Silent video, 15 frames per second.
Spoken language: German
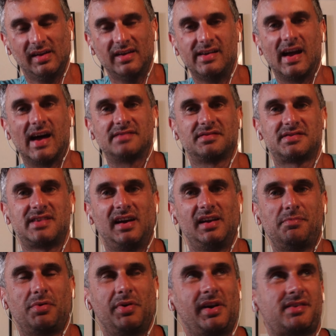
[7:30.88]
Ja, soziale
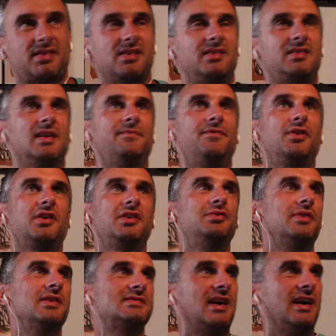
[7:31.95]
Projekte. Ich habe wirklich
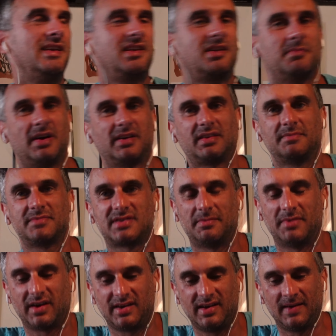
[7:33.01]
nur das eine gemacht im
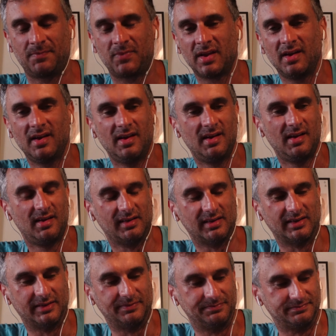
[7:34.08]
Samaria.
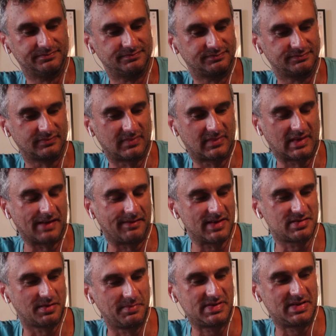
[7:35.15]
Ähm, da war
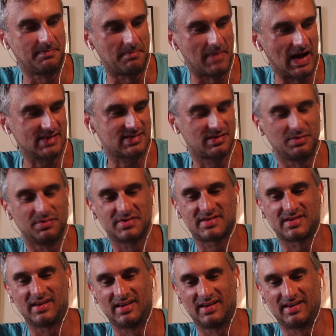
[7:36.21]
es auch ein bisschen
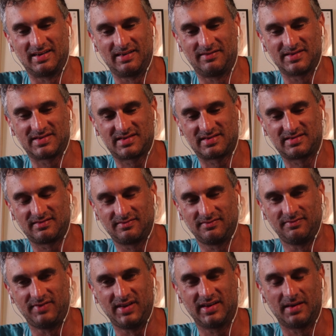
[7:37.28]
maßlos, äh, was
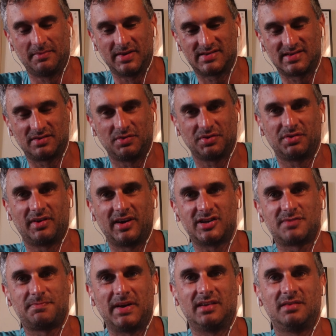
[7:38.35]
wir damals ja dort noch an
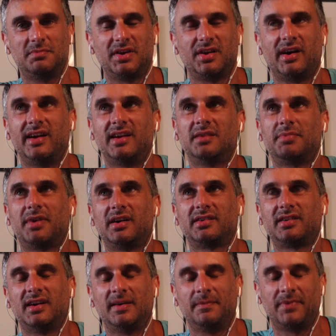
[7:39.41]
Spenden mit
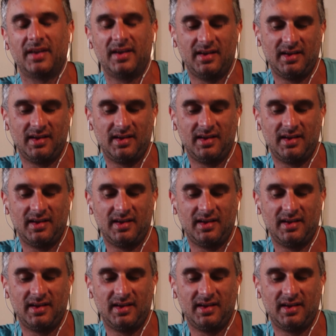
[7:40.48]
reingebracht haben.